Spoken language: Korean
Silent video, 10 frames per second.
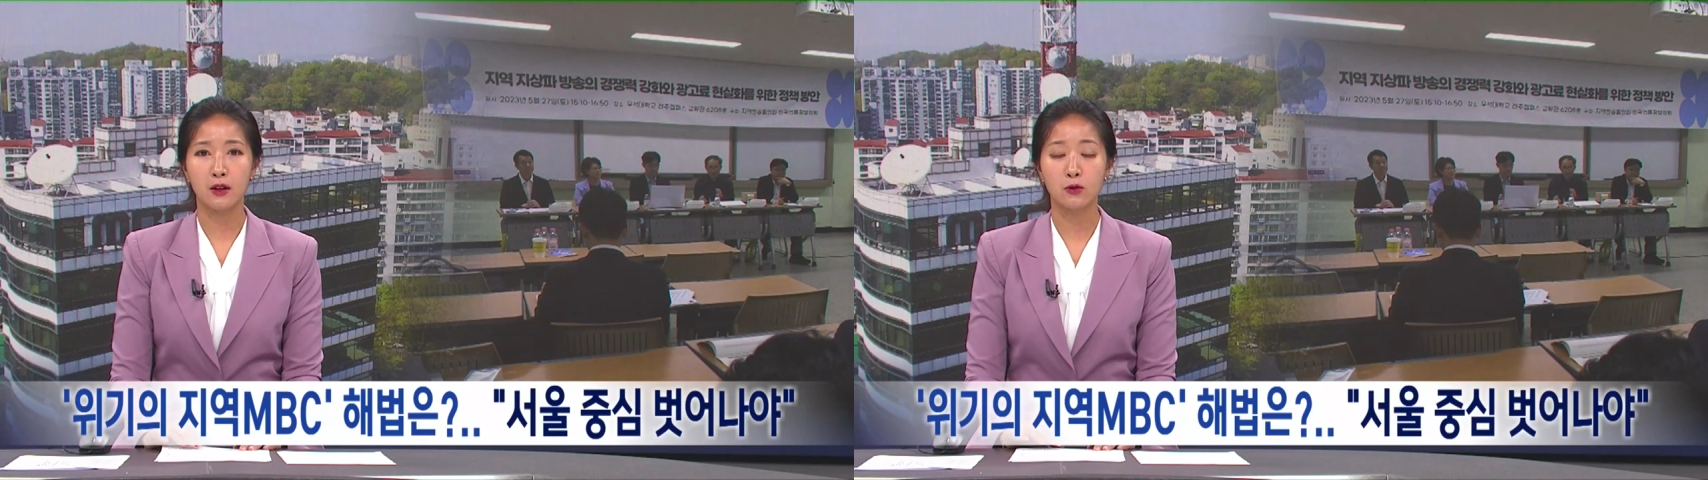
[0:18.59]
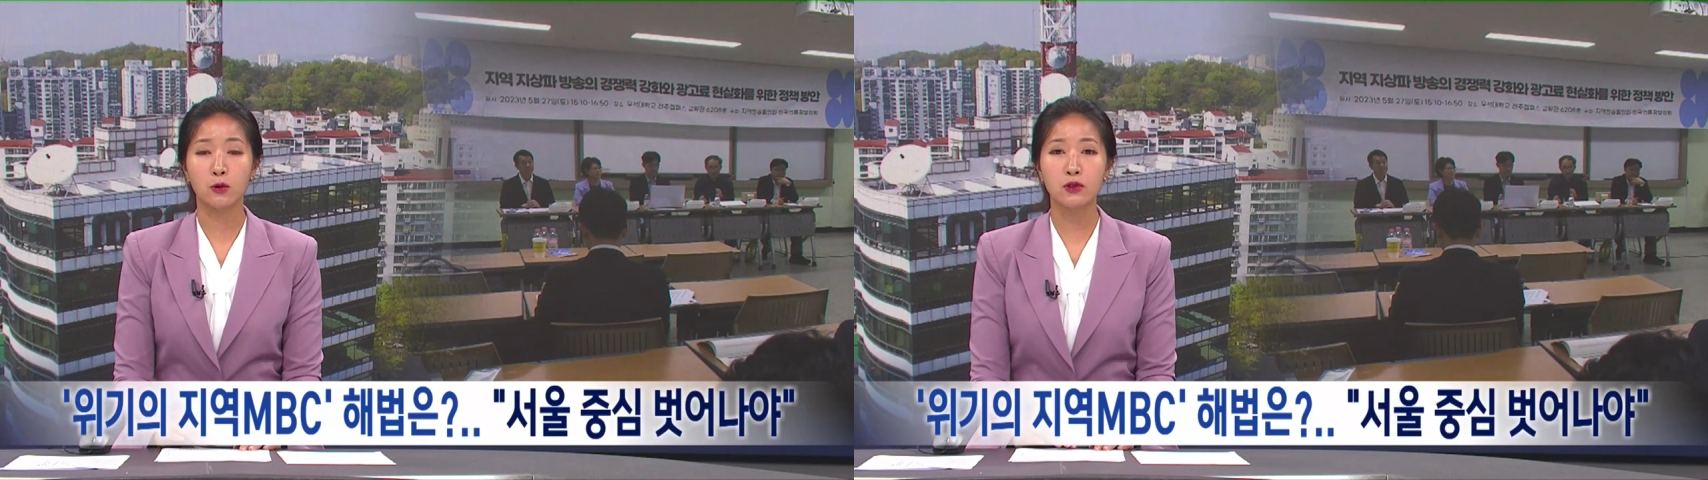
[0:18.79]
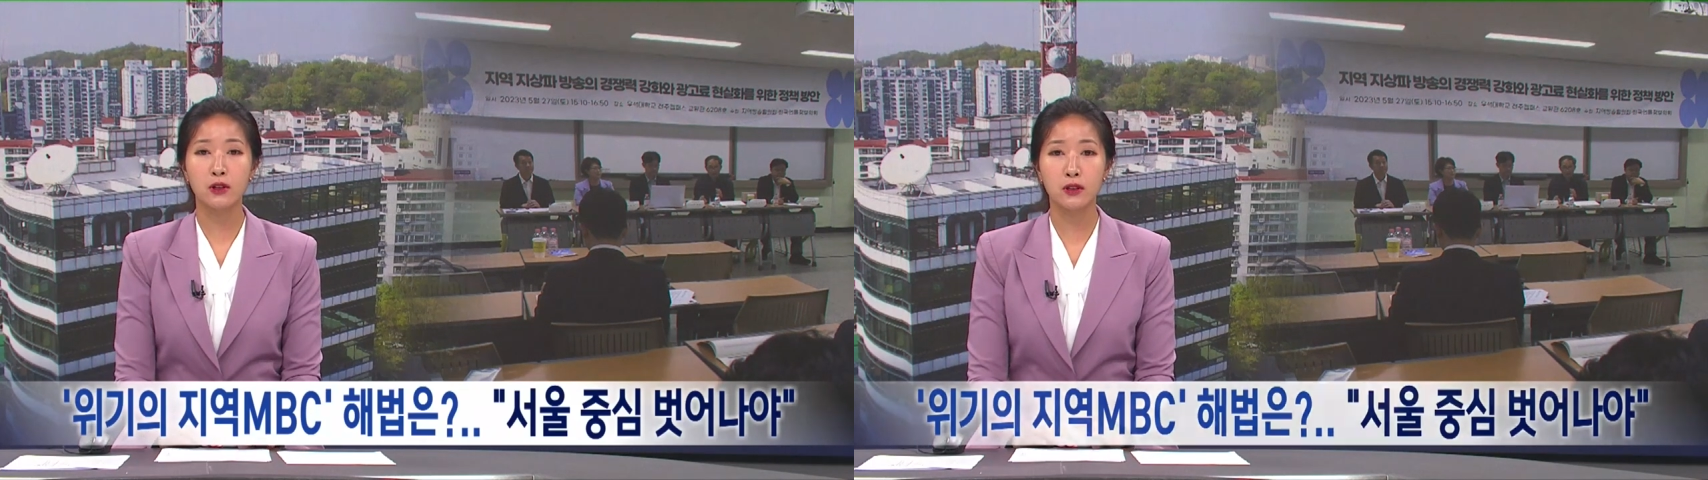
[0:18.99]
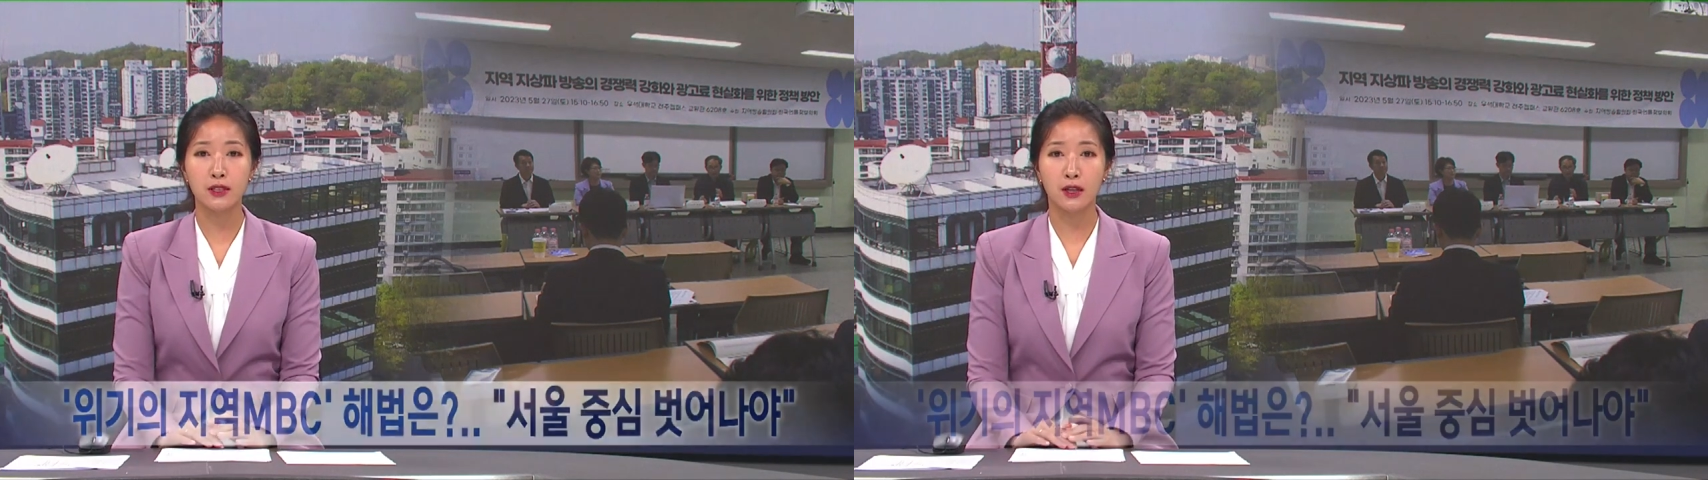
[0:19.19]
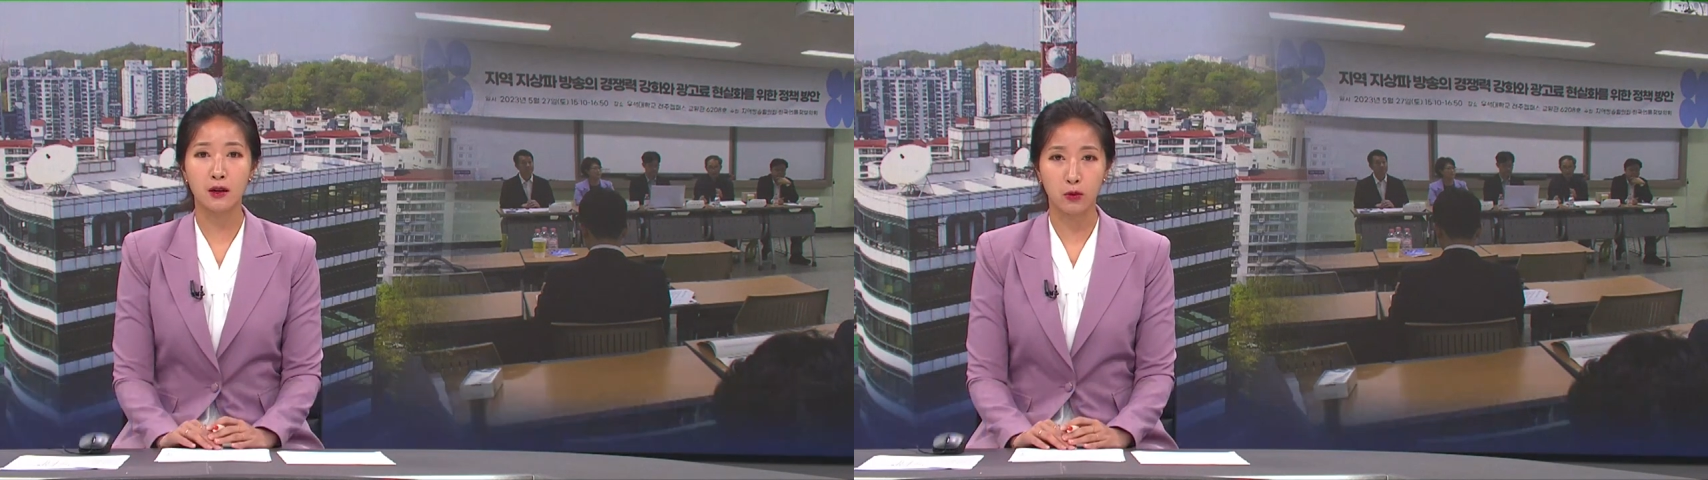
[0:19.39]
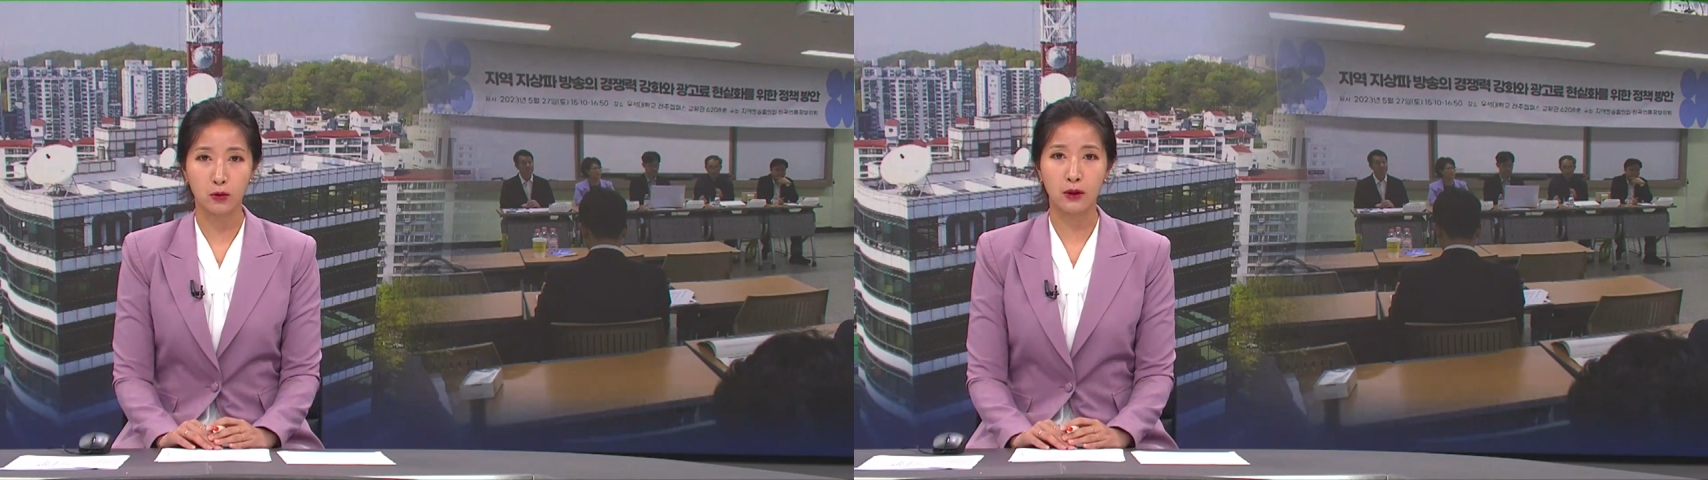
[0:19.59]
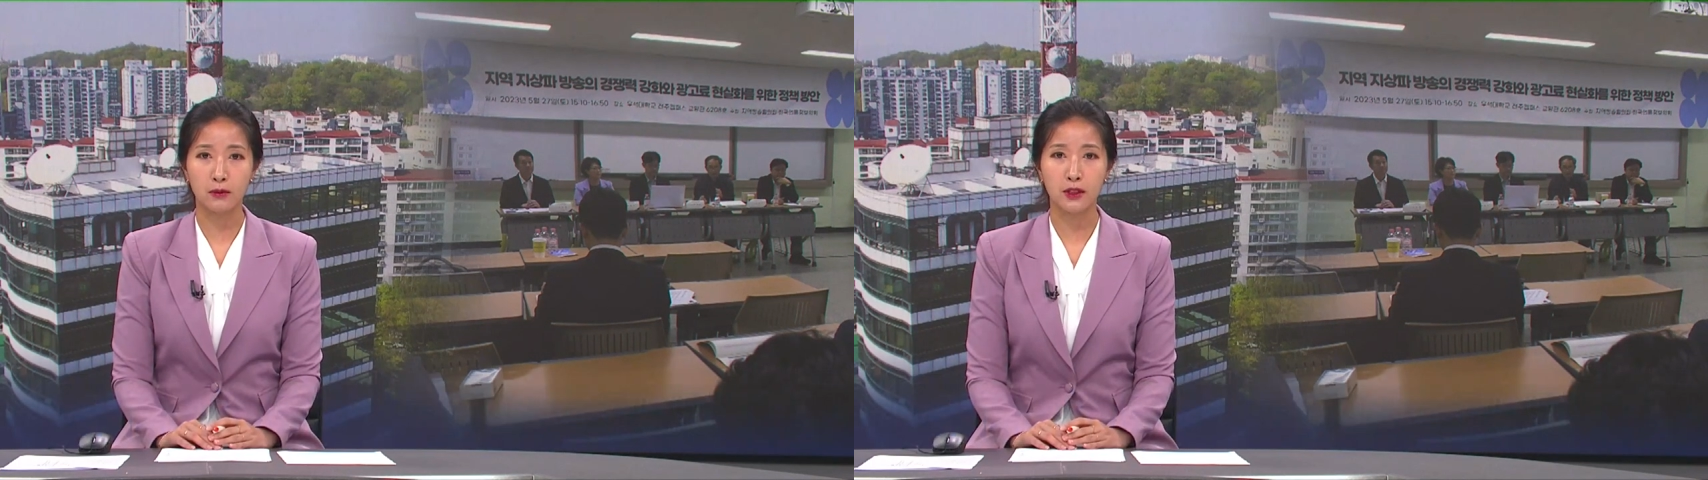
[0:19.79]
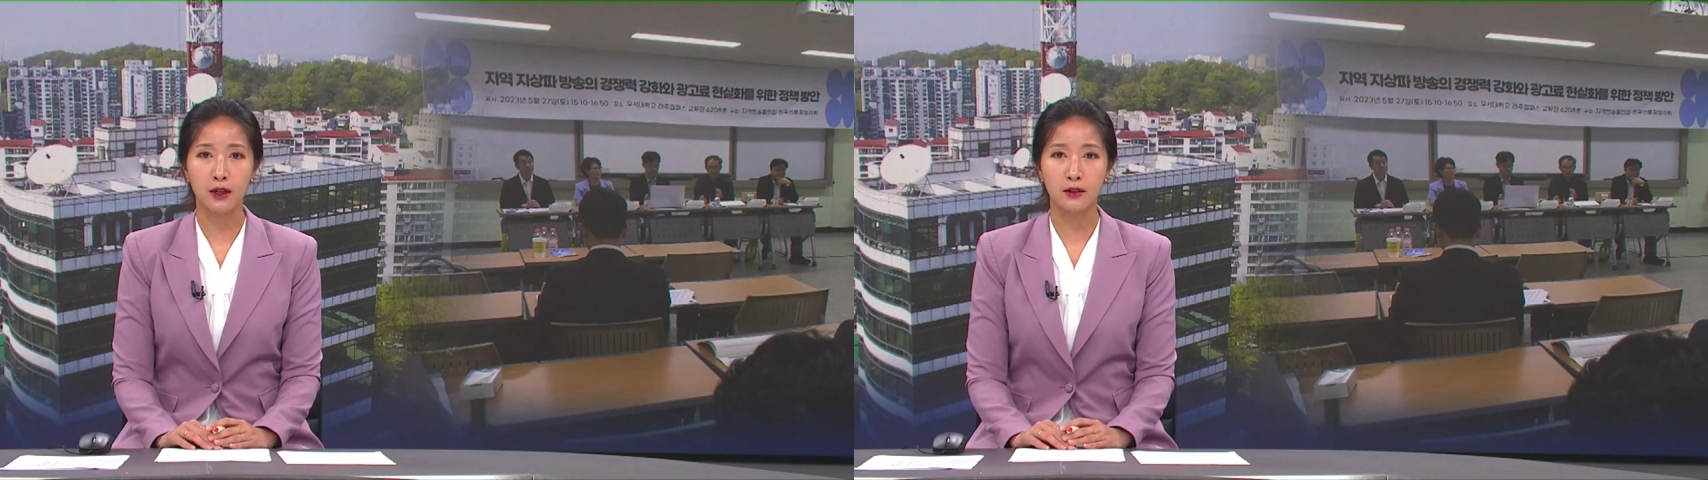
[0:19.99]
조수영 기자가
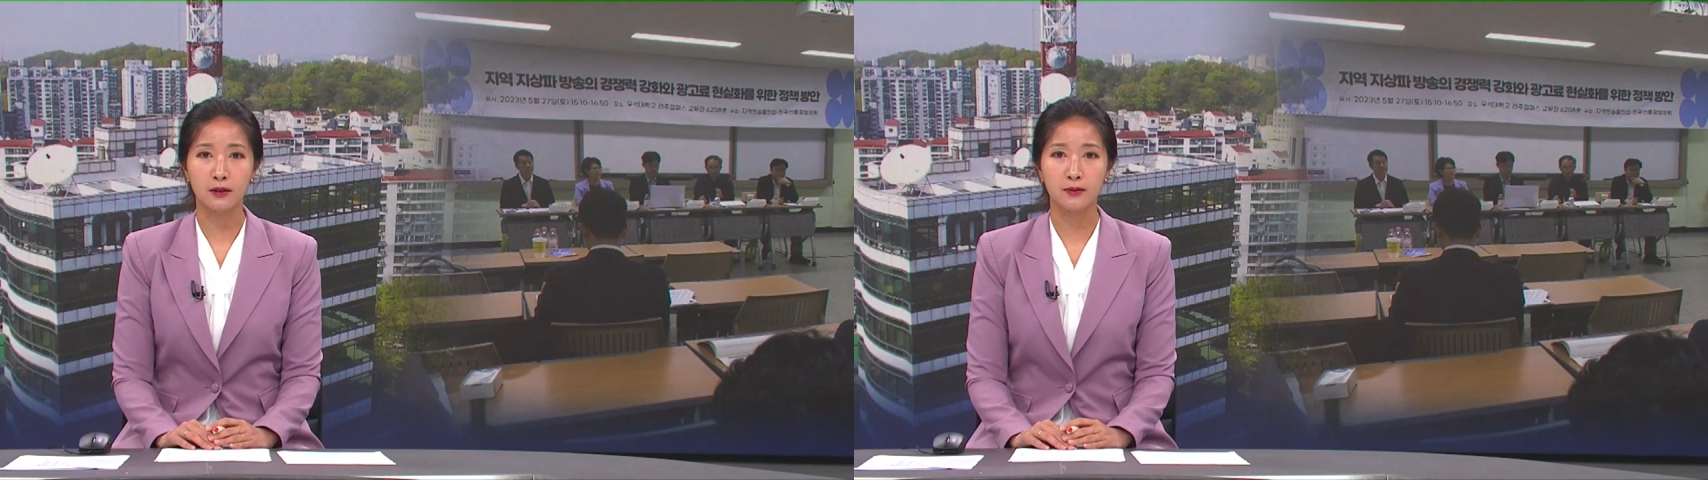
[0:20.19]
보도합니다.